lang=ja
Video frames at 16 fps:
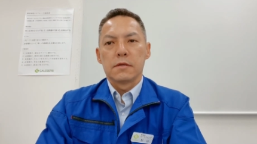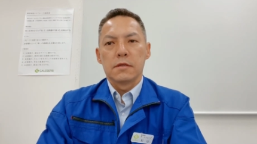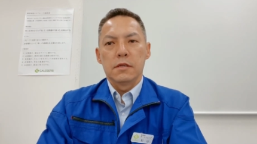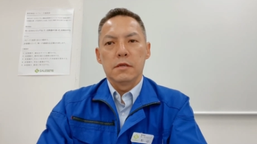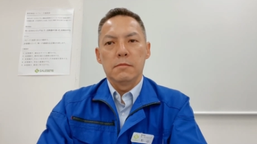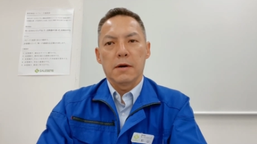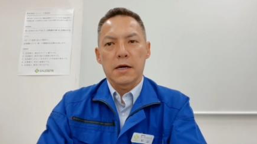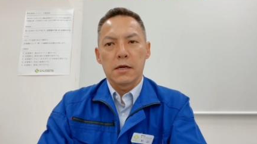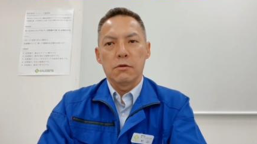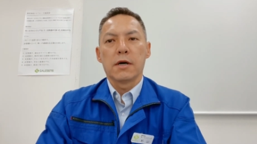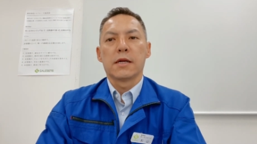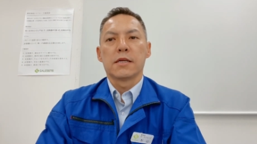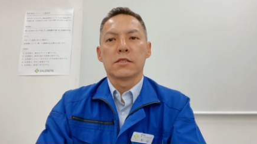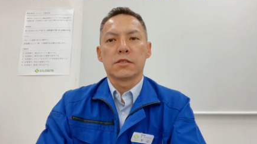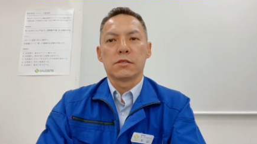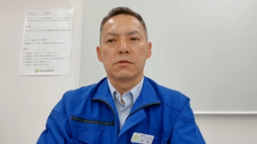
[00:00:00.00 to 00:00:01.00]
今からお
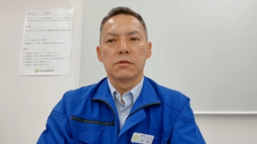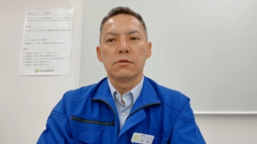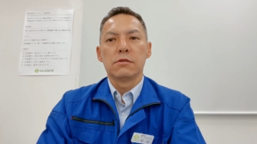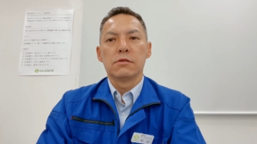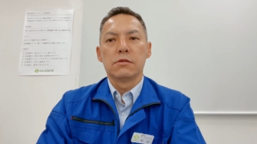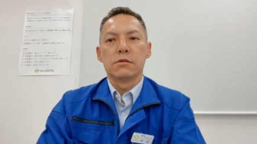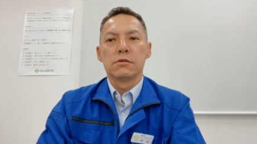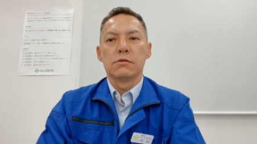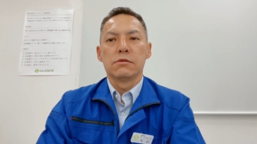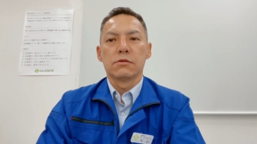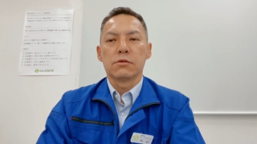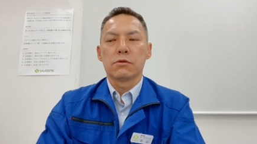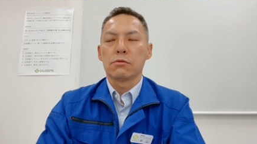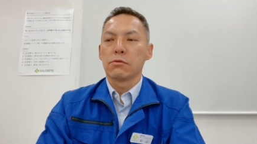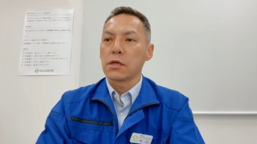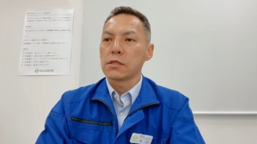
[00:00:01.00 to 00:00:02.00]
話しするちょっ
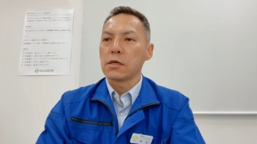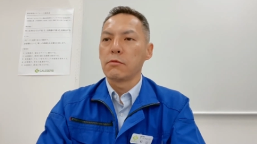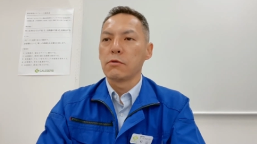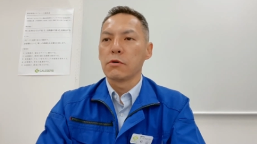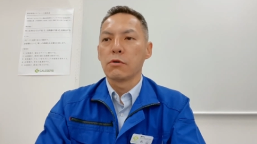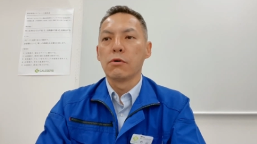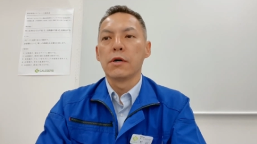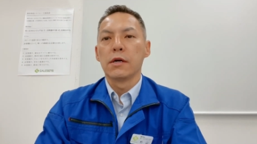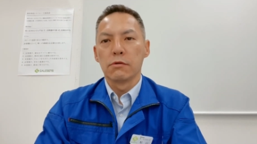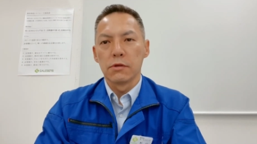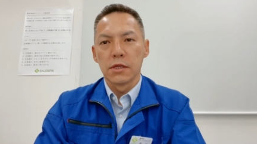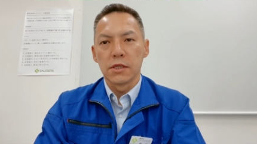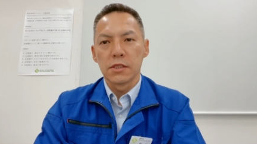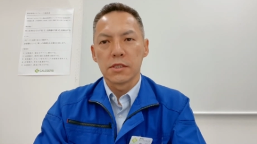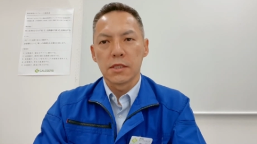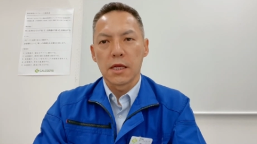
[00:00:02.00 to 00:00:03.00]
とお客様の声を
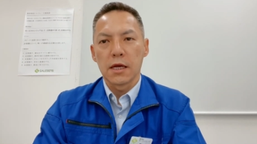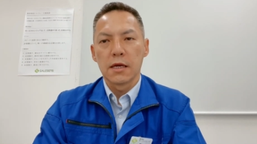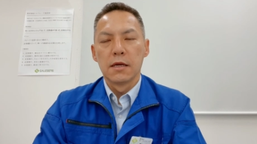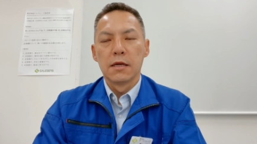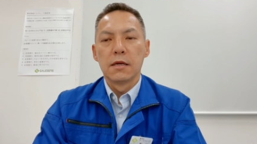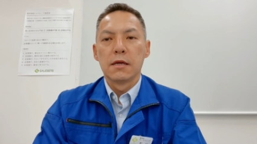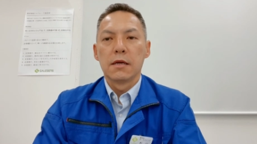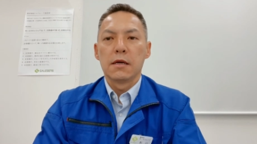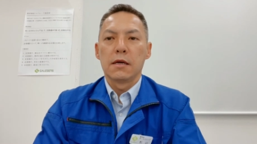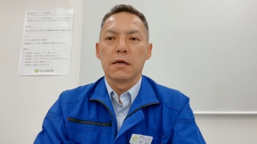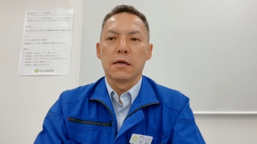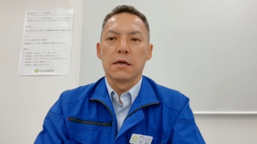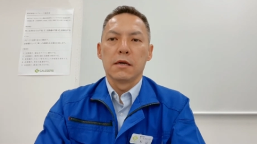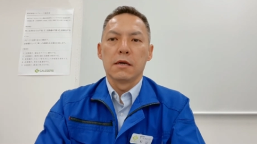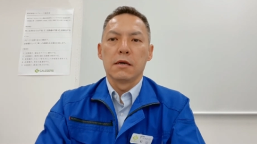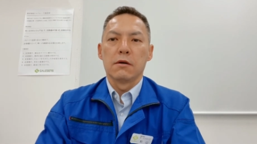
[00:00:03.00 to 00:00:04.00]
ですね、
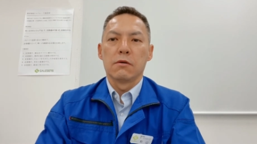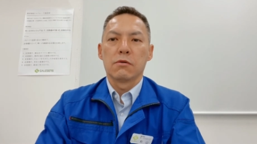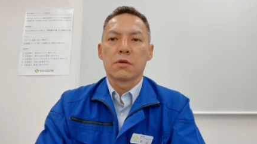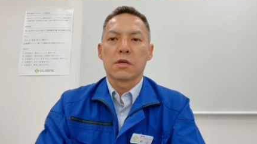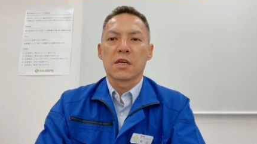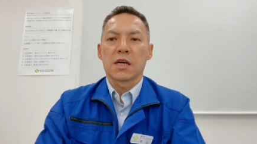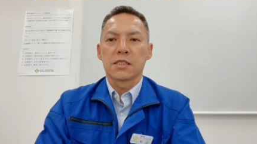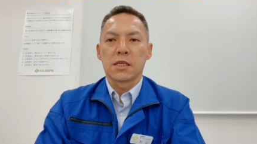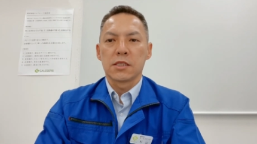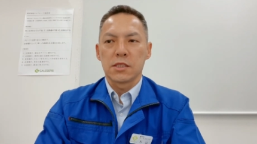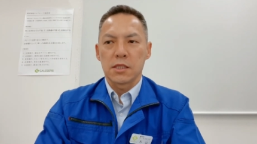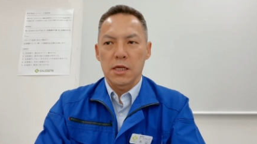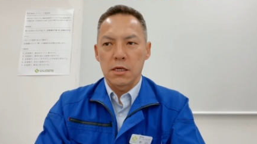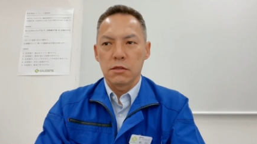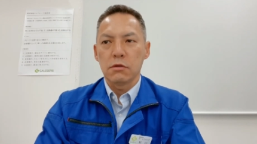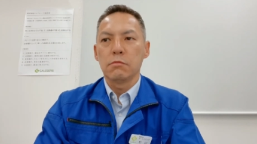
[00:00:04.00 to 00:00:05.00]
えー、お聞かせし
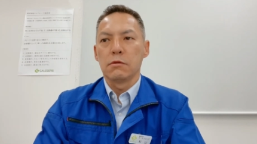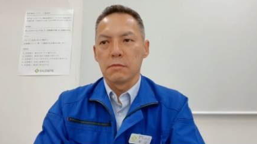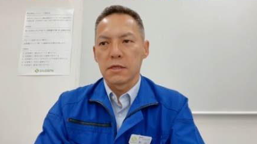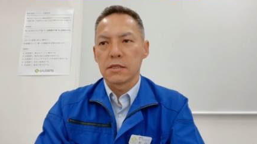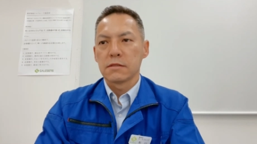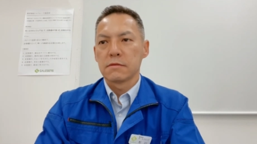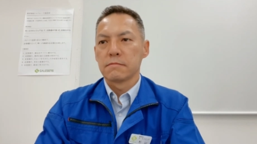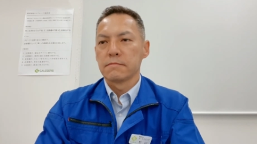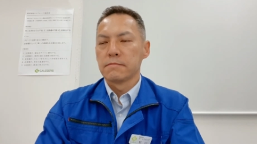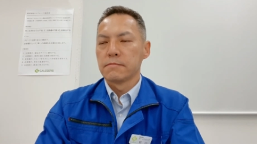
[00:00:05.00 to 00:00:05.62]
たいと思います。